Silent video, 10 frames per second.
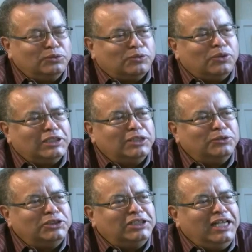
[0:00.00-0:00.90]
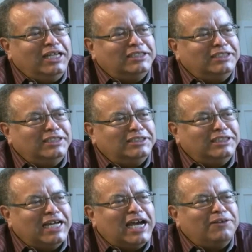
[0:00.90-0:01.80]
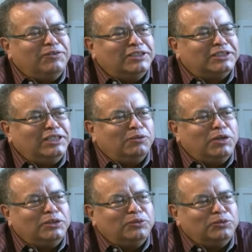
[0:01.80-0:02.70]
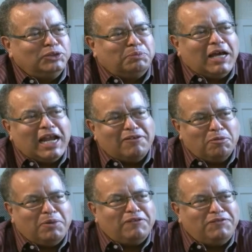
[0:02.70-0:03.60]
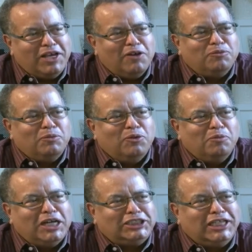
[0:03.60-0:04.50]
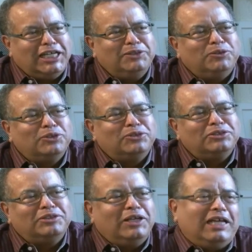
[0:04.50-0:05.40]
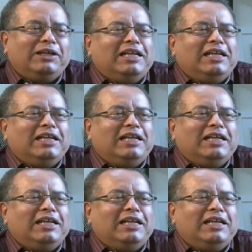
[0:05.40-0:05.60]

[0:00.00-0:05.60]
do cortador de, de, de árvores, que enquanto uns paravam para afiar o machado, outros ele,